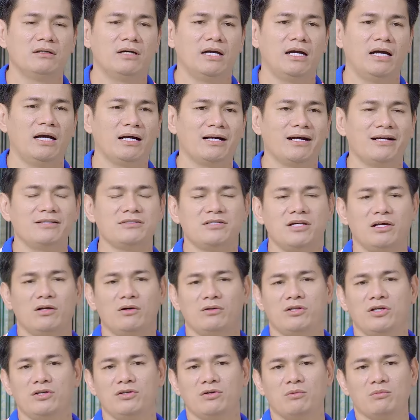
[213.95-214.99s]
Các anh chị
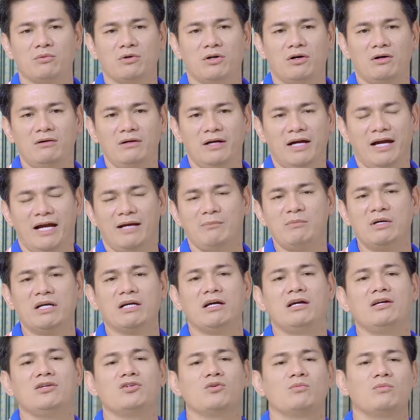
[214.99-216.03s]
có thể dùng nó 20
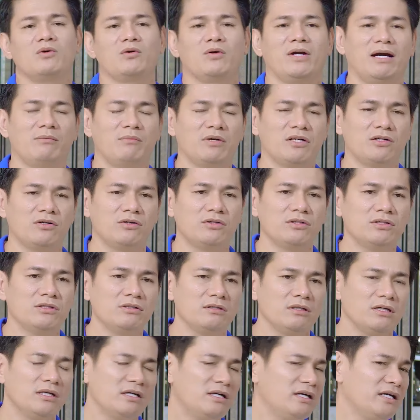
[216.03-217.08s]
kg cho 1.000 mấy khối nước,
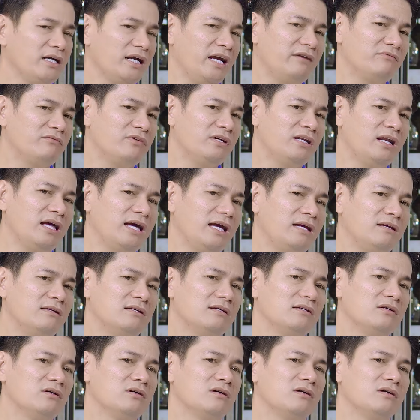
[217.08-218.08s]
kèm với lại